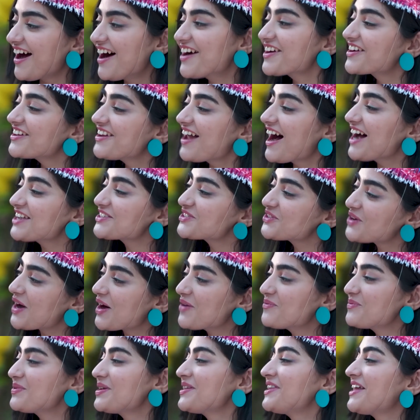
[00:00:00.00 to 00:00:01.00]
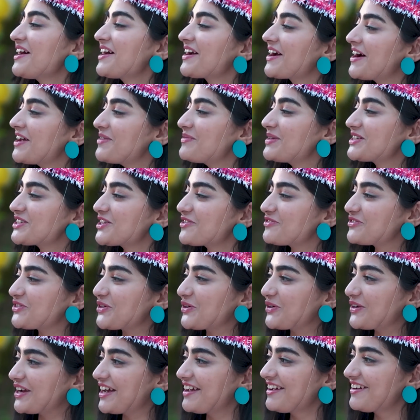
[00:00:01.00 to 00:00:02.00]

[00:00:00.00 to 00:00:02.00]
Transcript: अंकल आज तो हम भी नए घर में शिफ्ट हो रहे